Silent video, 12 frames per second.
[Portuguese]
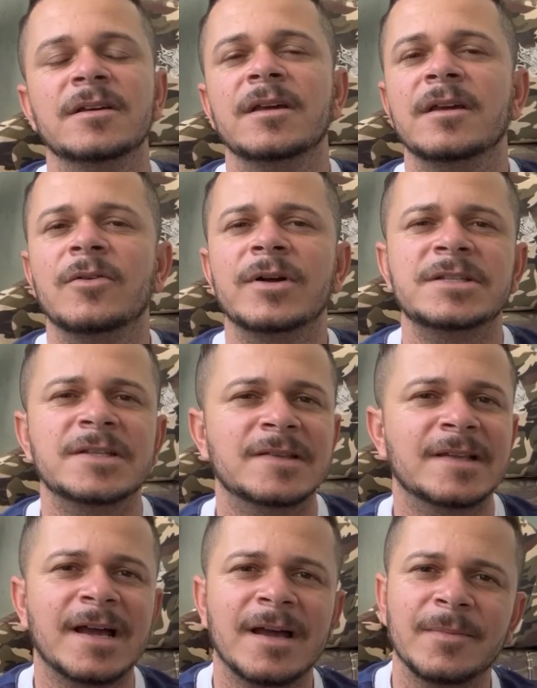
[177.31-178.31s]
É o
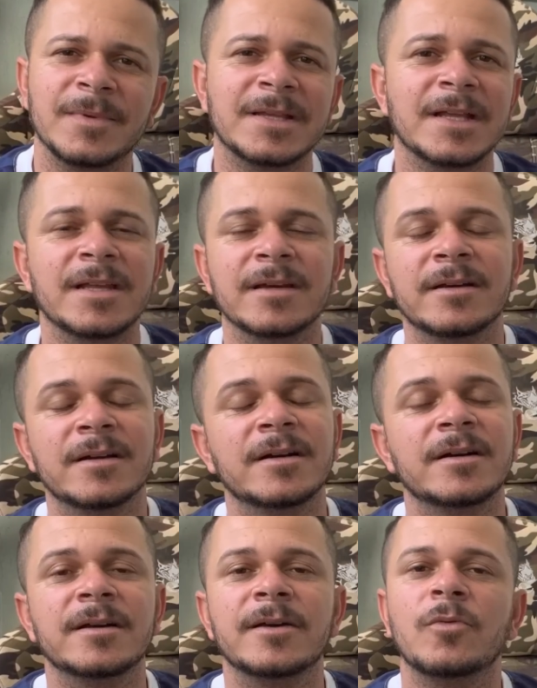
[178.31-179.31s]
WhatsApp,
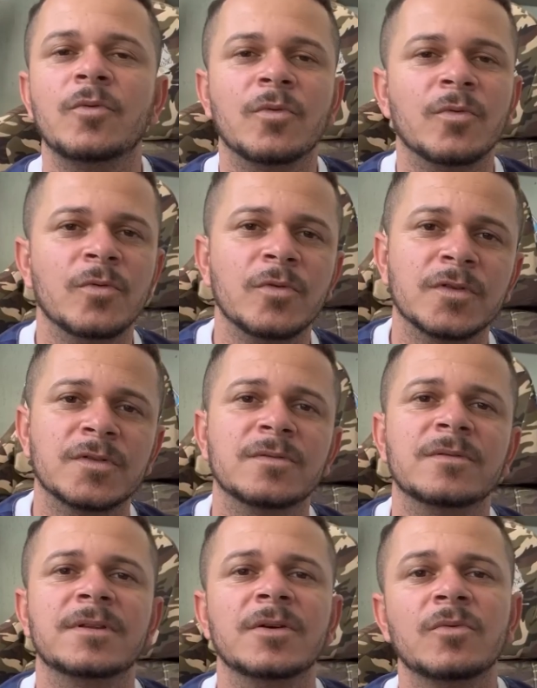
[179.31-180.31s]
Telegram, é o
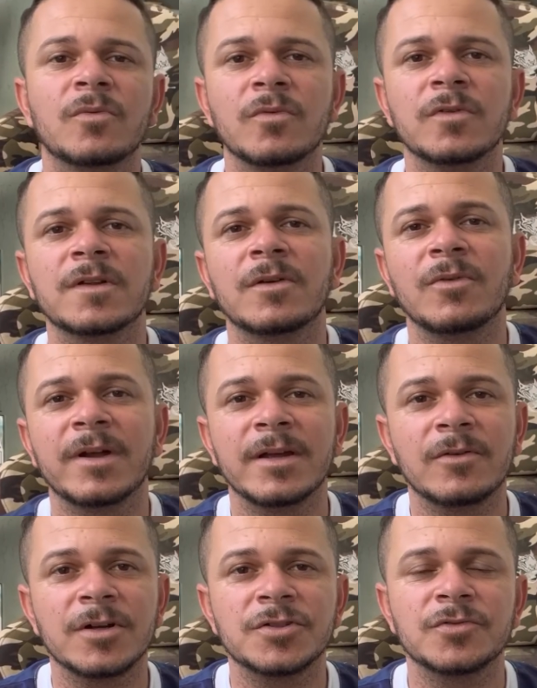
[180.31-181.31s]
curso. tem tenho um curso agora aí
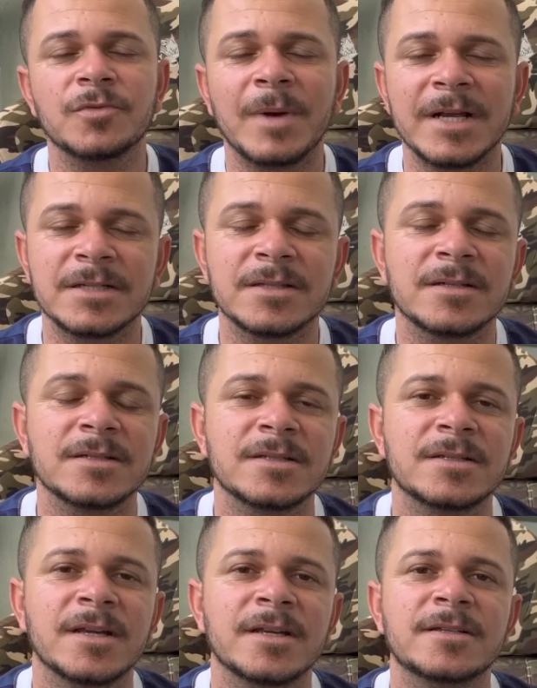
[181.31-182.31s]
que eu ajudo bastante
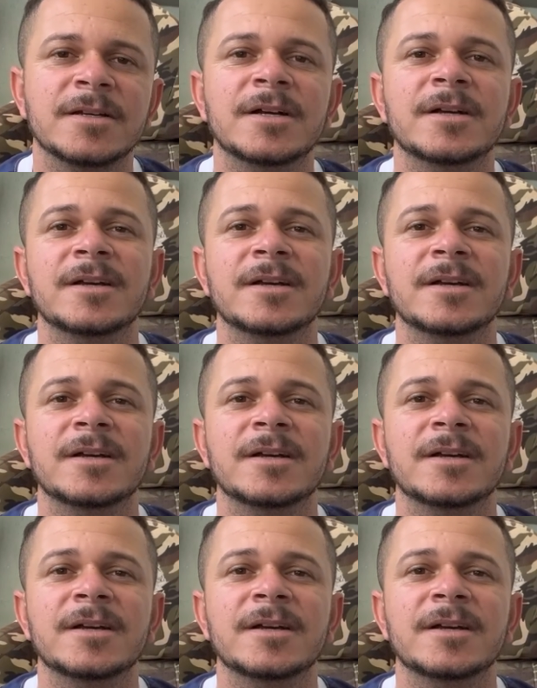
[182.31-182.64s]
gente.